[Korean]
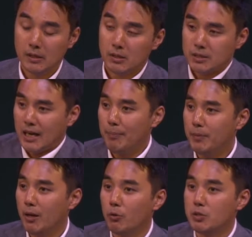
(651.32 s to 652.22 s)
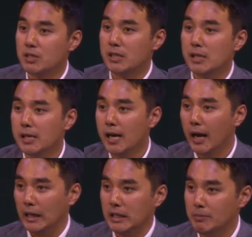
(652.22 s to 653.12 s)
참되고 진리의
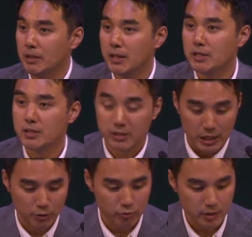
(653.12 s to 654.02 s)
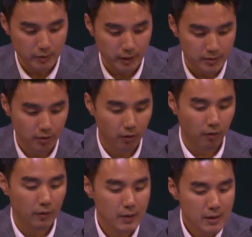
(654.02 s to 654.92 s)
하나님이 되신
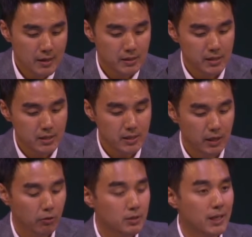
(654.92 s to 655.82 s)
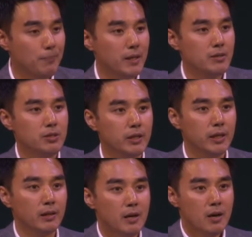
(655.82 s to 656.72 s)
예수님께서 신실하고 참된
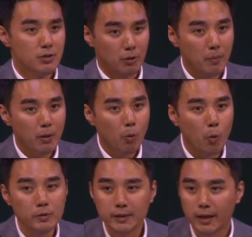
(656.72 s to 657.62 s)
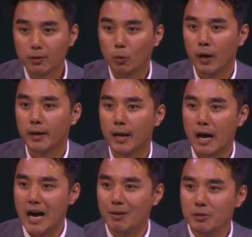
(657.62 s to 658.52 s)
증인 정말 공생의 동안에
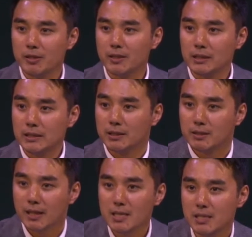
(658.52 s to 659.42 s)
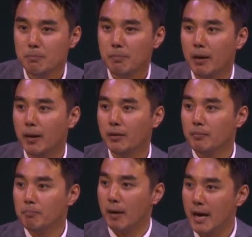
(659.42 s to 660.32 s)
아버지께서 뜻하신
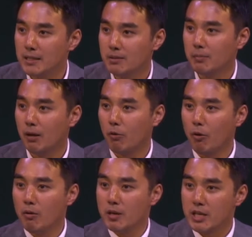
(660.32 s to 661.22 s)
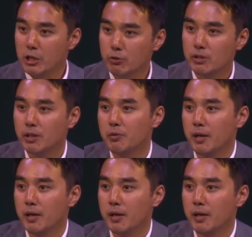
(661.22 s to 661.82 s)
바만 말씀하고 이루시기